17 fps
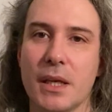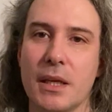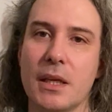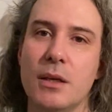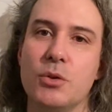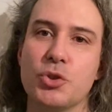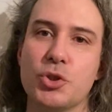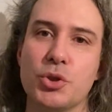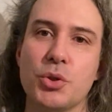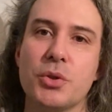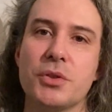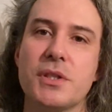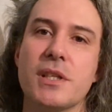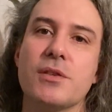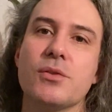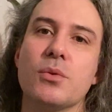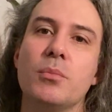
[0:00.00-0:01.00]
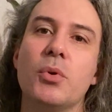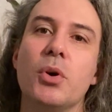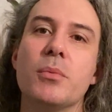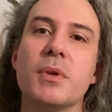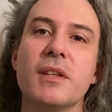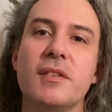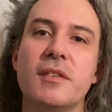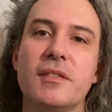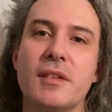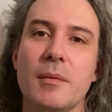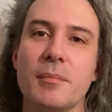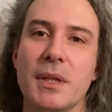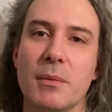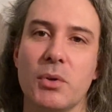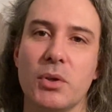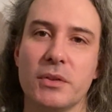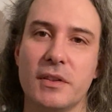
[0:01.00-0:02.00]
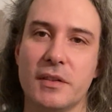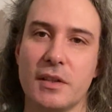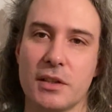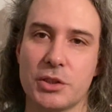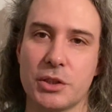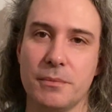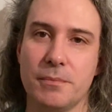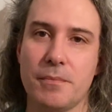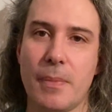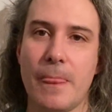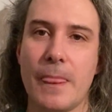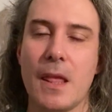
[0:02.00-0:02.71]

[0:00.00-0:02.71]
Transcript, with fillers: Et le jeu, c'est son premier système d'apprentissage.